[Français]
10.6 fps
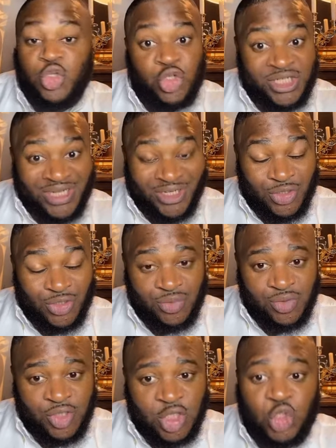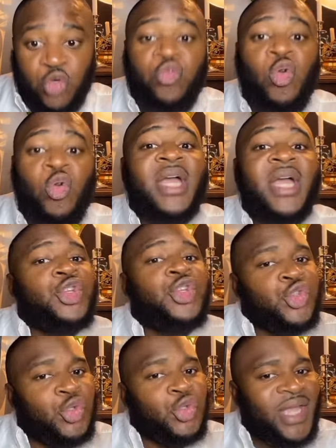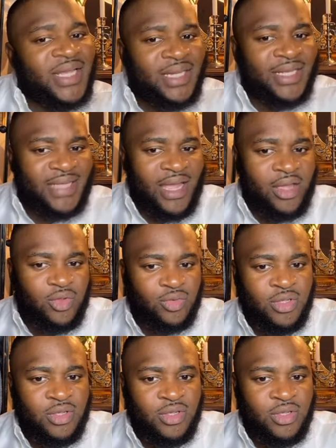Jésus, tu vois Judas l'Escarion.